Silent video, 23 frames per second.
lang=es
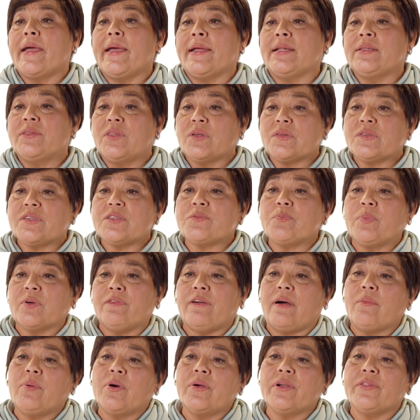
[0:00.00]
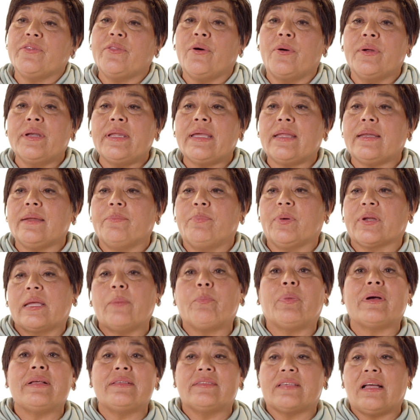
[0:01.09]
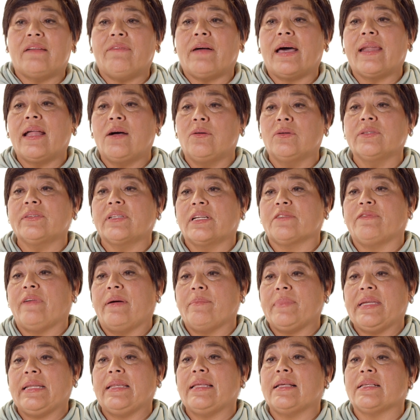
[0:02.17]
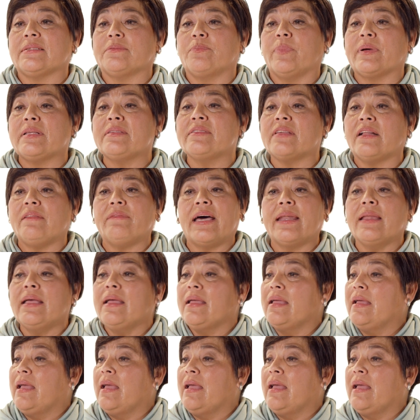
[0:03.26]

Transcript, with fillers: Entonces, por favor, donen, porque pueden salvar a otras familias, pueden salvar